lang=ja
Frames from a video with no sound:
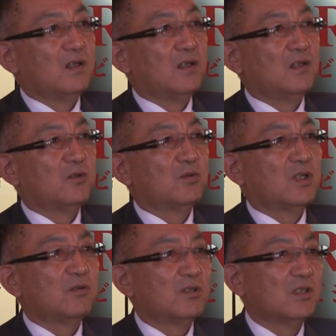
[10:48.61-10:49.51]

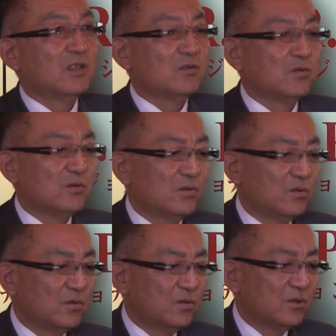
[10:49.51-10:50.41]

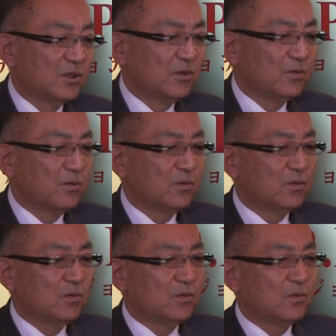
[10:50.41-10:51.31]
我々地
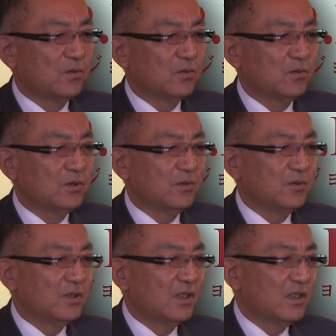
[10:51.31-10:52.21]
方にお
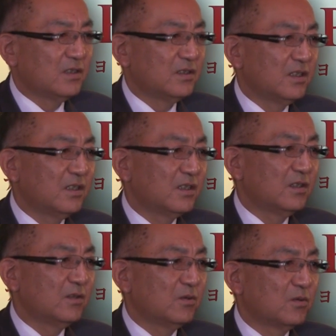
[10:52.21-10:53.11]
いてやはり税
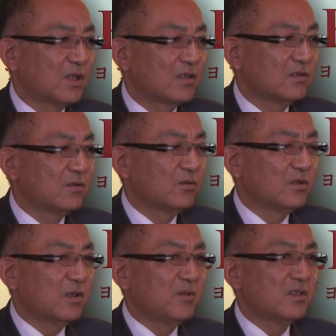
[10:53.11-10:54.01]
金を活動
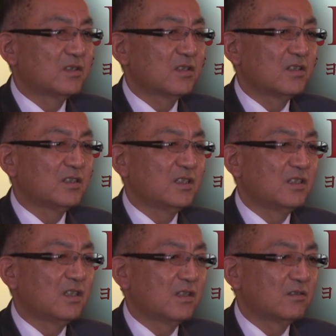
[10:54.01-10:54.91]
のために使わせてい
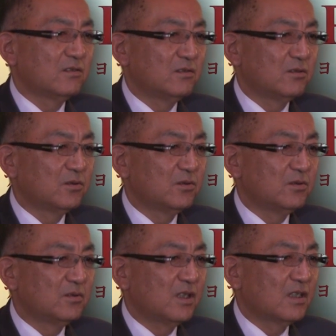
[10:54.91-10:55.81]
ただくと
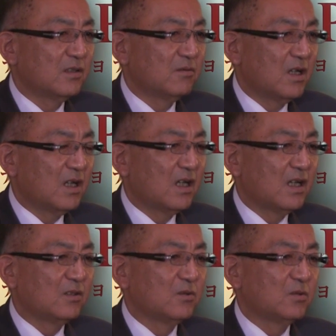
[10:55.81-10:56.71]
いう中で
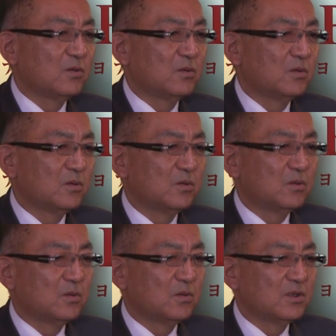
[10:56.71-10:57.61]
は、
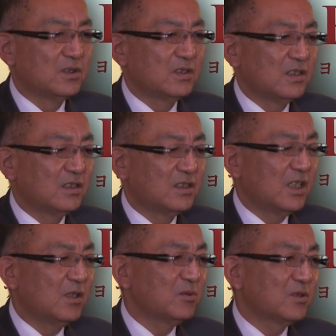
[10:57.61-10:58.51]
実際に
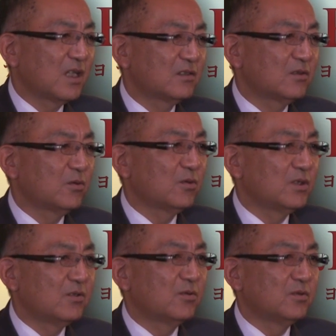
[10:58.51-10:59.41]
政務活動
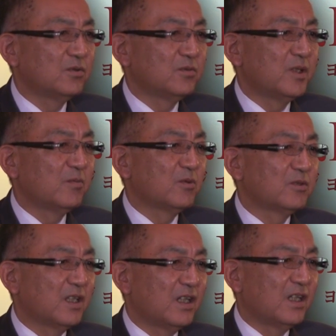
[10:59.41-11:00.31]
費という名目
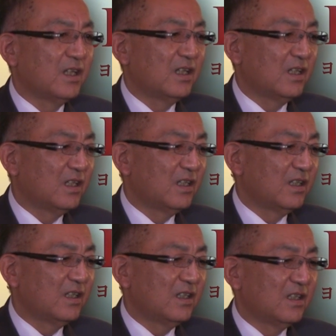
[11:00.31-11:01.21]

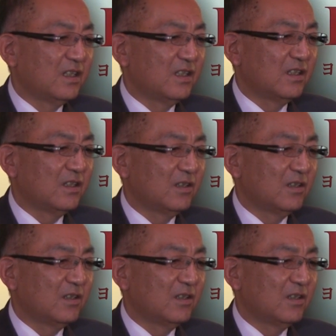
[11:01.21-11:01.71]
で、